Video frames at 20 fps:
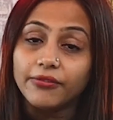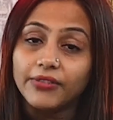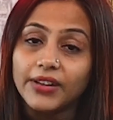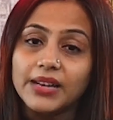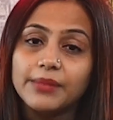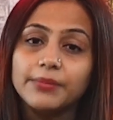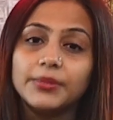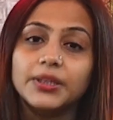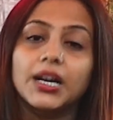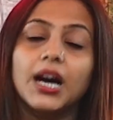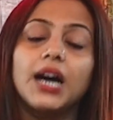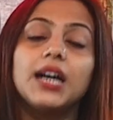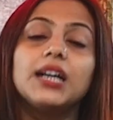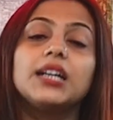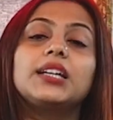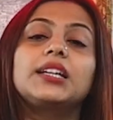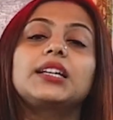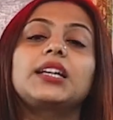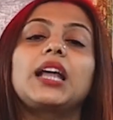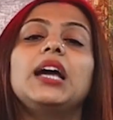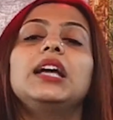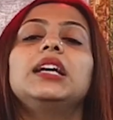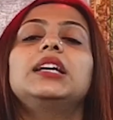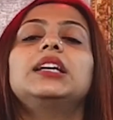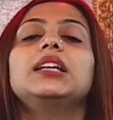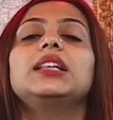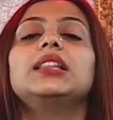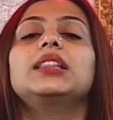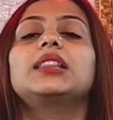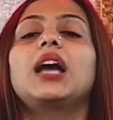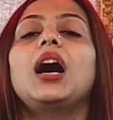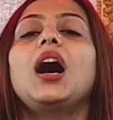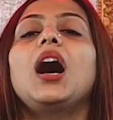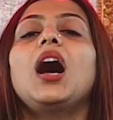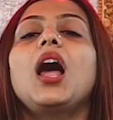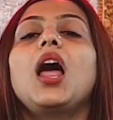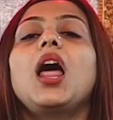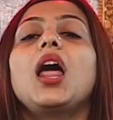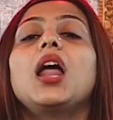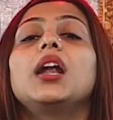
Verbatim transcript: फिल्म का टाइटल था